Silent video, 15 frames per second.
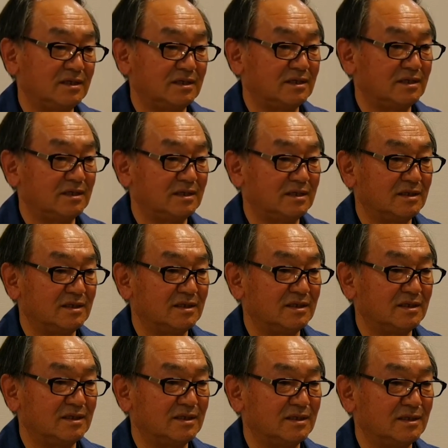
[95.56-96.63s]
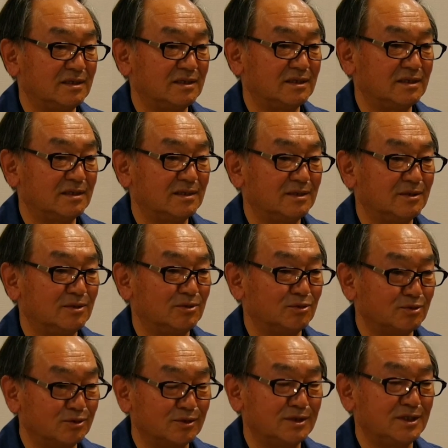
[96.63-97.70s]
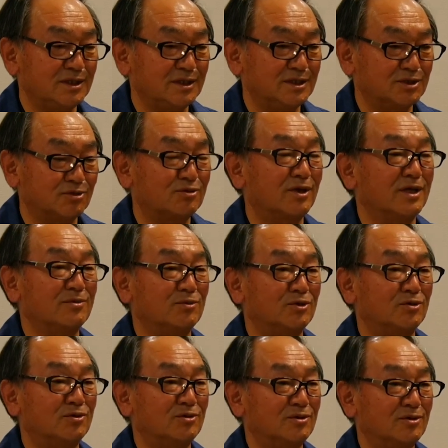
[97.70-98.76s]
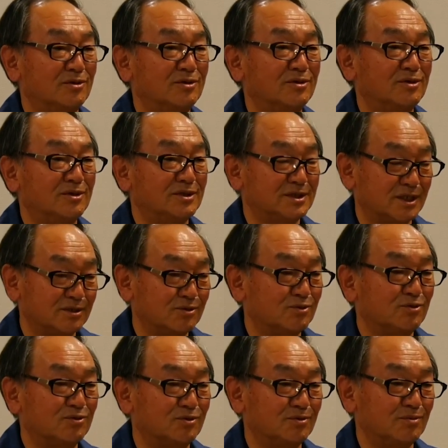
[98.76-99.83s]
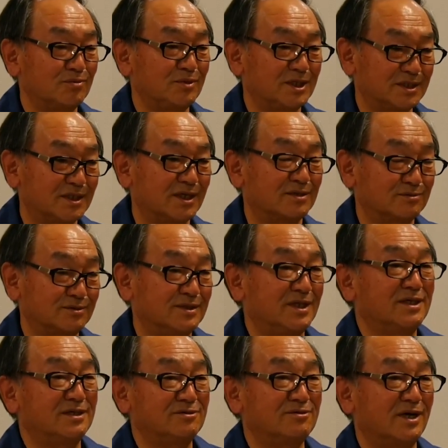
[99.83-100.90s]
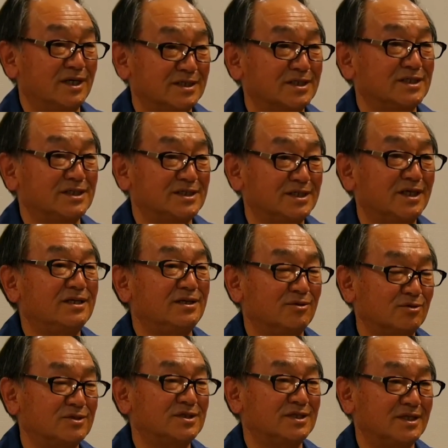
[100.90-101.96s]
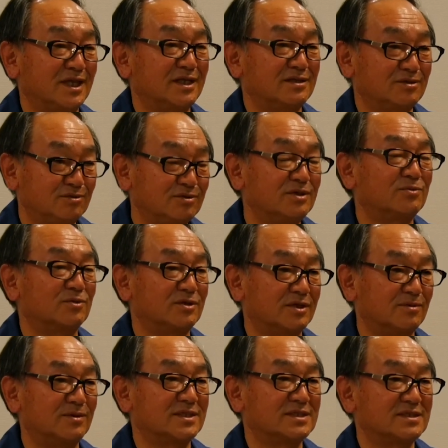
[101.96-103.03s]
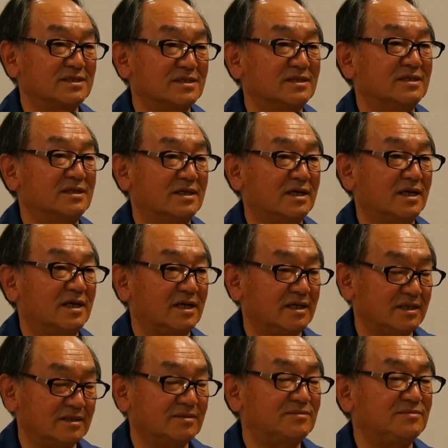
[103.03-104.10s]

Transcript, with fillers: えー、本当に将来もちゃんと飯が食っていける会社にしていってほしいなというふうに思ってます。はい、